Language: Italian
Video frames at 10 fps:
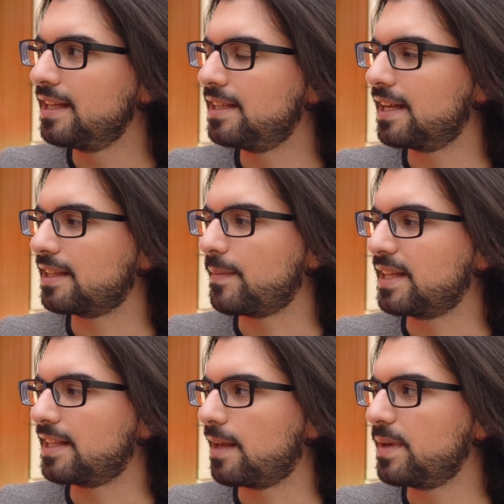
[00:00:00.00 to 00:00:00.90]

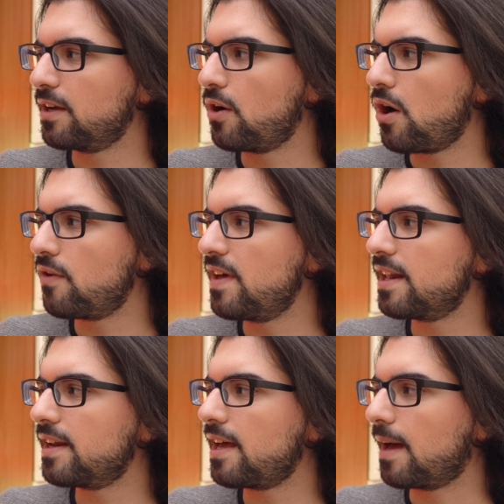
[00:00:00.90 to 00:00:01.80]
direttamente la back
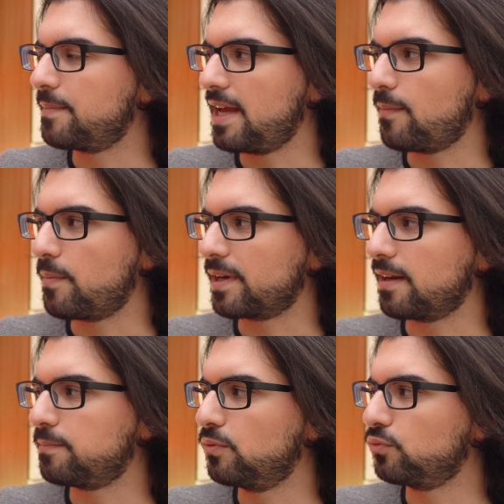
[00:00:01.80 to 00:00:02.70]
cover, abbiamo per
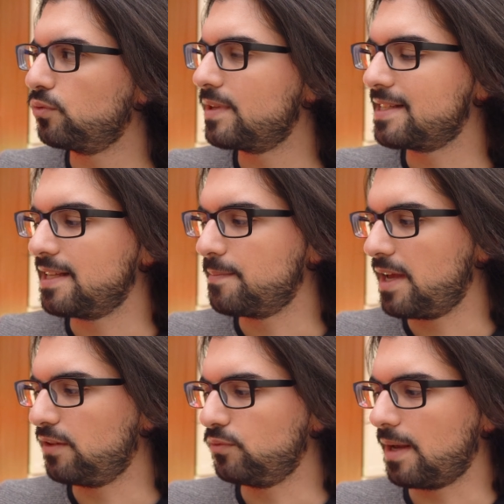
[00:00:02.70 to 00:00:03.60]
l'appunto due SIM
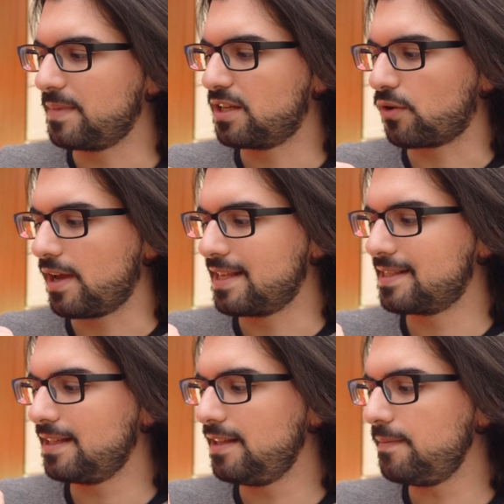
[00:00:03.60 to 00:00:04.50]
ed una micro
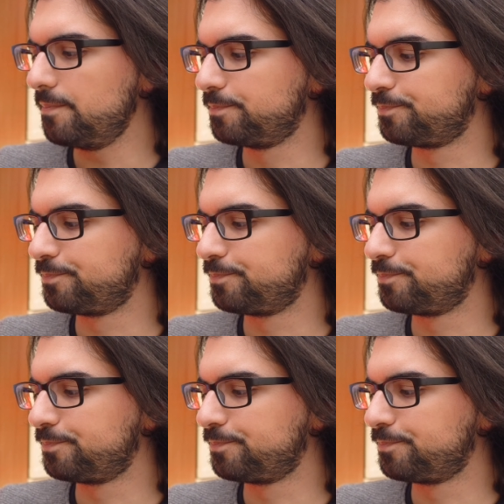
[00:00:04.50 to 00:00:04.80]
SD.